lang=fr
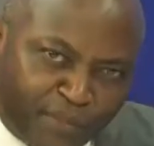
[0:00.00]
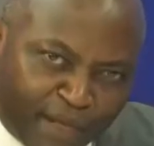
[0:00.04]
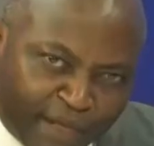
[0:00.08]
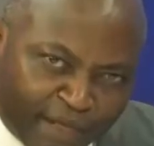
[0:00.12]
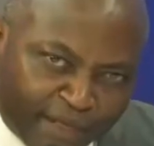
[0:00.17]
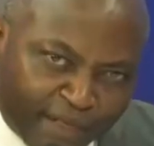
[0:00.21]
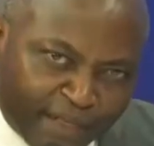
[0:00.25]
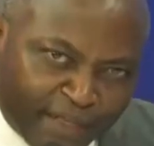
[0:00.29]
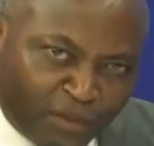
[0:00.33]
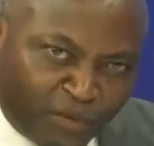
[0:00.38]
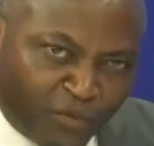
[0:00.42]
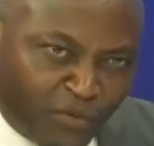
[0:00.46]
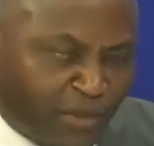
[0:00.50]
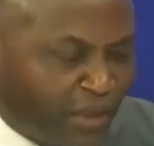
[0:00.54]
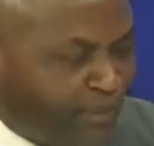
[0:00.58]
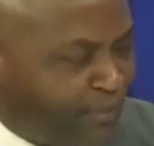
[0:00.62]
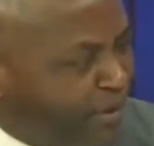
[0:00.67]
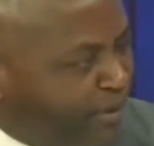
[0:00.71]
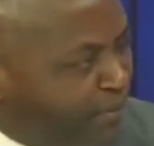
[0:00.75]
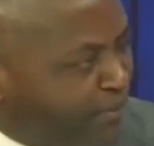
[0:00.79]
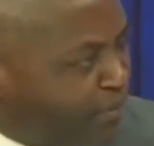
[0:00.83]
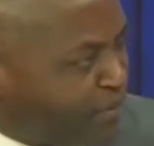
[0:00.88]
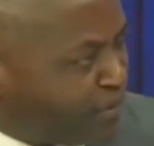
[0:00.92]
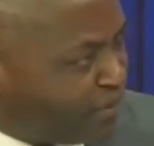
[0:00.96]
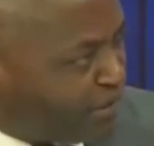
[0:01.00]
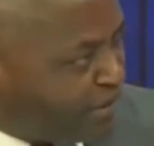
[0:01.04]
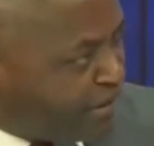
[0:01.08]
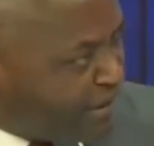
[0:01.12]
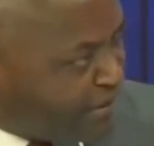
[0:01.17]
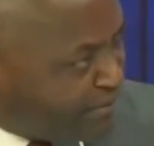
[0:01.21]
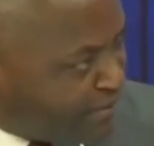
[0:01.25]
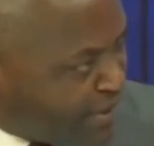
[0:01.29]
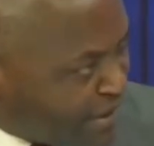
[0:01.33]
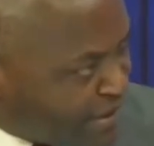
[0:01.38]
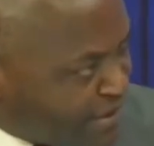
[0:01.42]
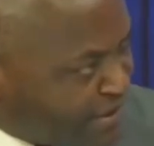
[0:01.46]
barrières, notamment porter
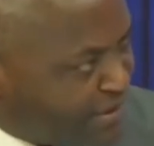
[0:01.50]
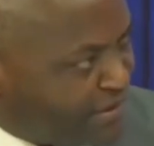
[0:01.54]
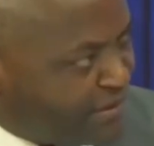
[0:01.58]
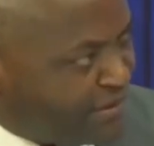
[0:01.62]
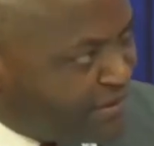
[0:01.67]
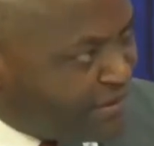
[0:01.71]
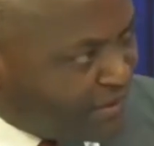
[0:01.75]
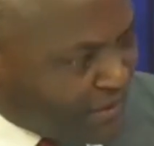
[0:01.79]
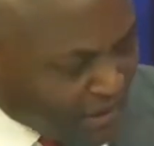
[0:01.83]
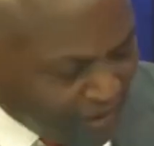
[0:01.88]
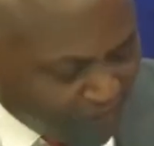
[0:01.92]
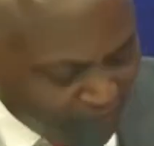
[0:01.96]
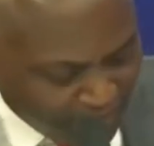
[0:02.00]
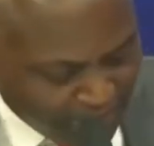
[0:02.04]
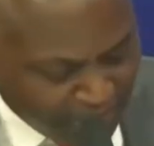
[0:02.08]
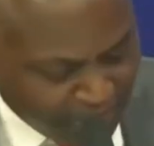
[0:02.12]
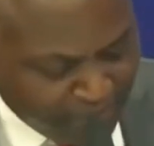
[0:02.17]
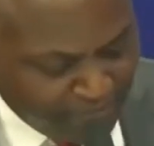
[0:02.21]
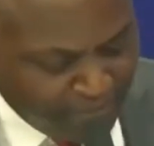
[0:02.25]
les masques, laver les